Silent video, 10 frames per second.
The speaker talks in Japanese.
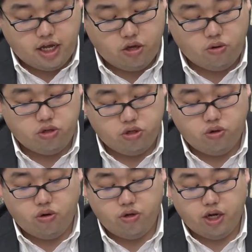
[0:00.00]
共通
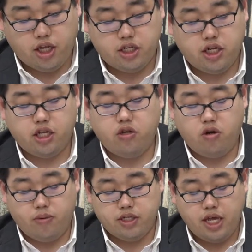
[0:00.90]
という形になってお
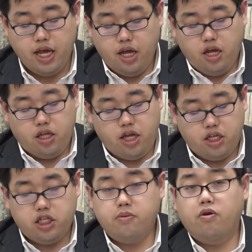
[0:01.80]
ります。
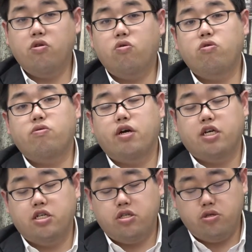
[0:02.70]
で、設問の多くは
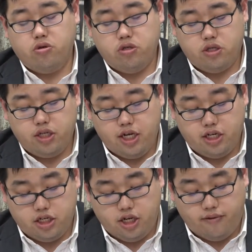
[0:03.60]
記述論述
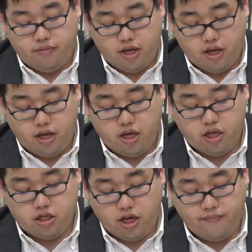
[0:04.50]
形式、
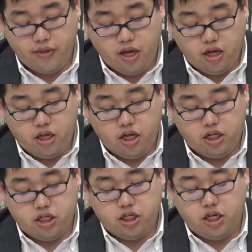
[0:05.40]
ですね。
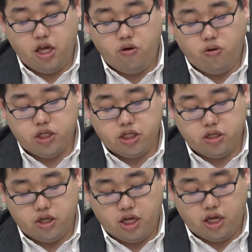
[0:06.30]
で、実験考
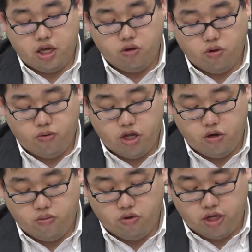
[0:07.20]
察、を伴
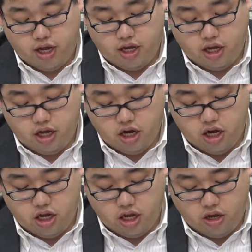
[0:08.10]
う問題、
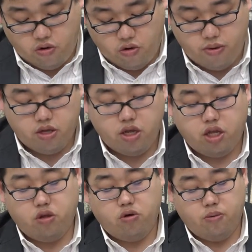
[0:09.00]
が、多めと
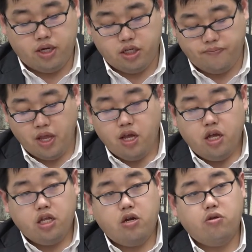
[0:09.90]
なっております。
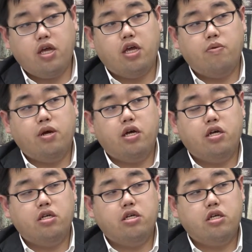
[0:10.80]
なので、
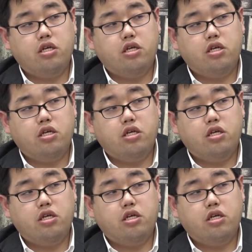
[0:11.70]
まあ、